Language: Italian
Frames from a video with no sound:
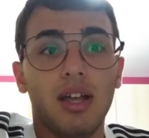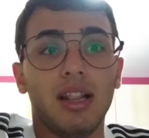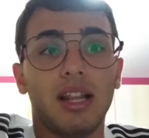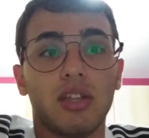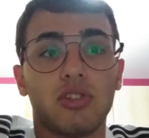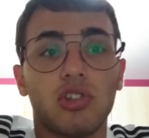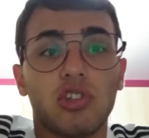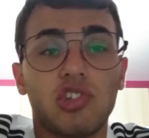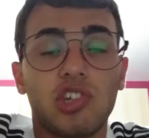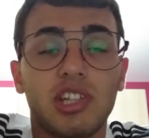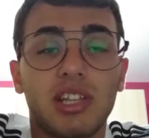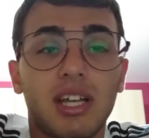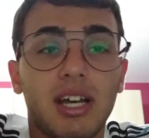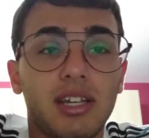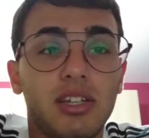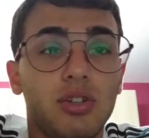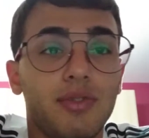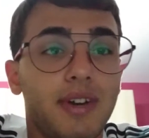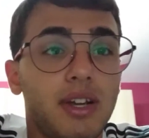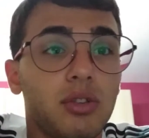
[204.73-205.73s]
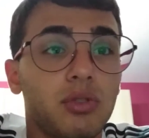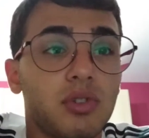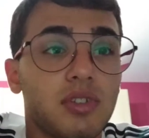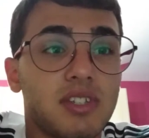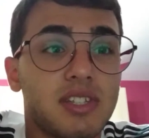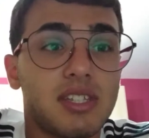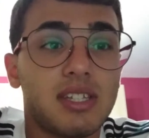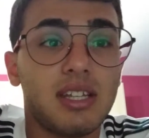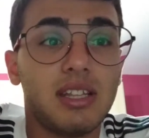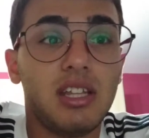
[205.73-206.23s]
la società
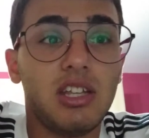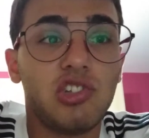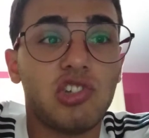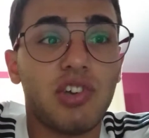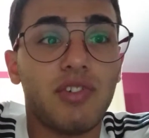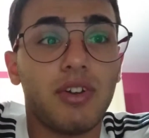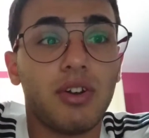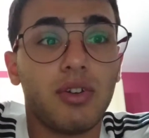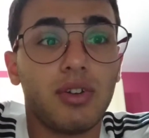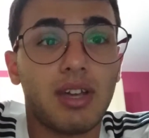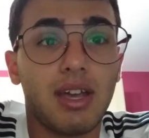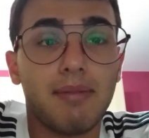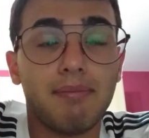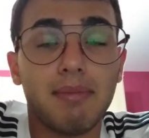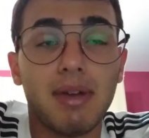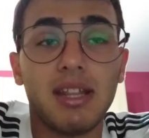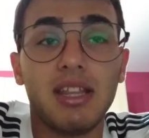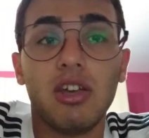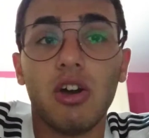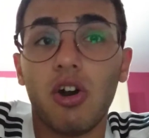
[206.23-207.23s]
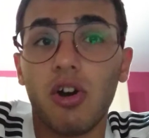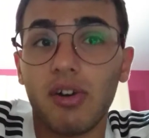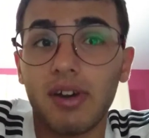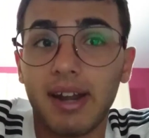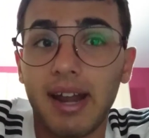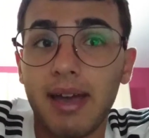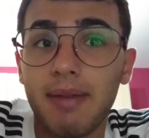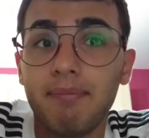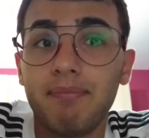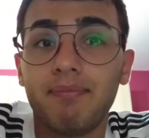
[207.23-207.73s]
Juventus dicevano che è
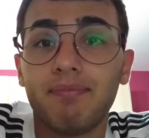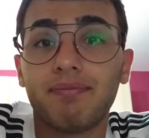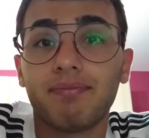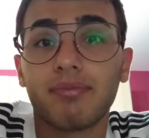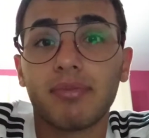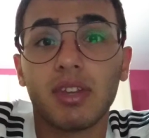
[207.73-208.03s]
mediocre